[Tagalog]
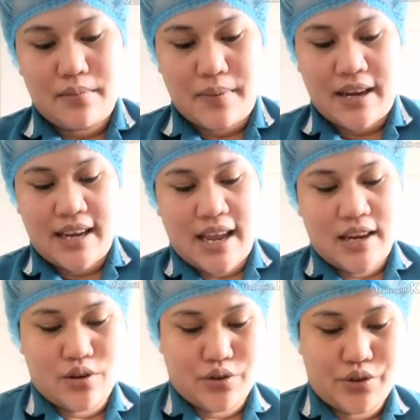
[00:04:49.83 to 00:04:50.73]
bali
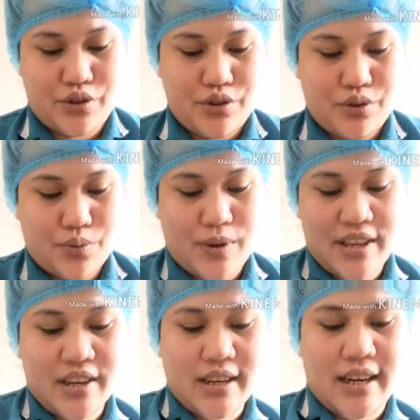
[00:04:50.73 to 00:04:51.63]
ano,
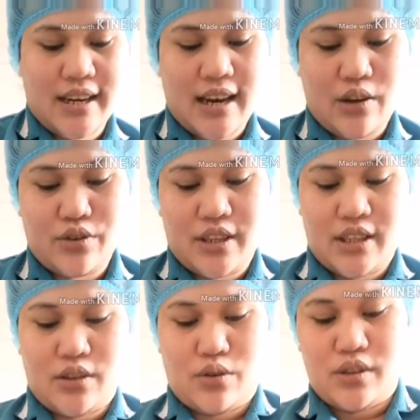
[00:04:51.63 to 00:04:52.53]
one year na din ako
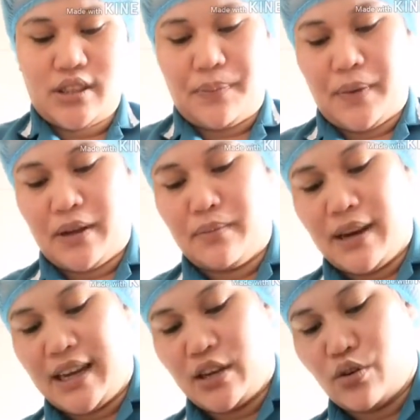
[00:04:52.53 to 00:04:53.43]
dito sa
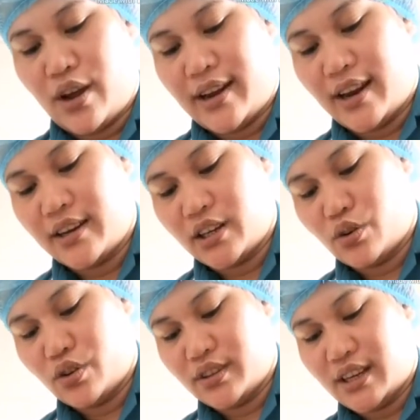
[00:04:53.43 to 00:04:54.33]
pagbalik ko another
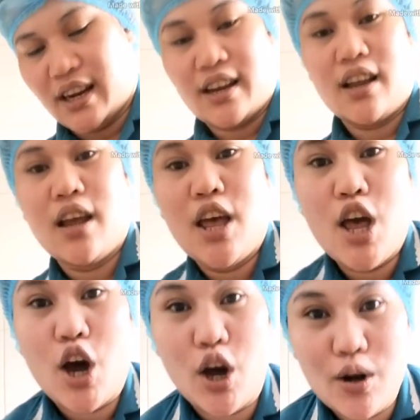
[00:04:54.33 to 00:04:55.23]
contract.
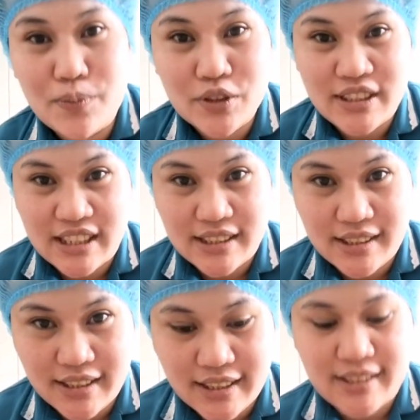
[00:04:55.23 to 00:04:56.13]
Almost 6
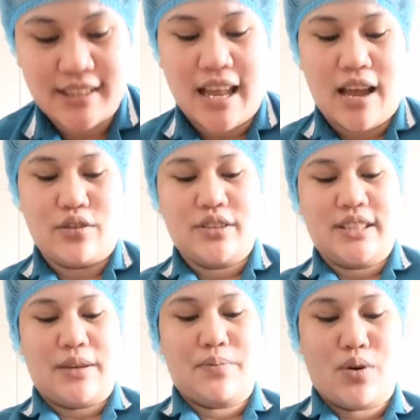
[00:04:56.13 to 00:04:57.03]
years na ako
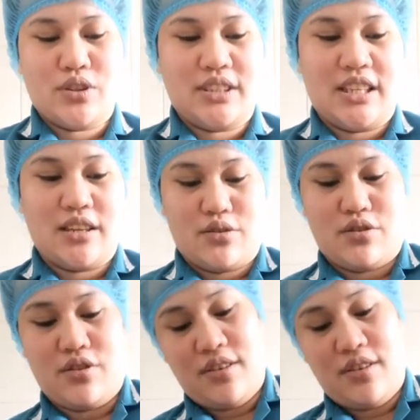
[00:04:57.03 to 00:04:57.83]
sa bossing ko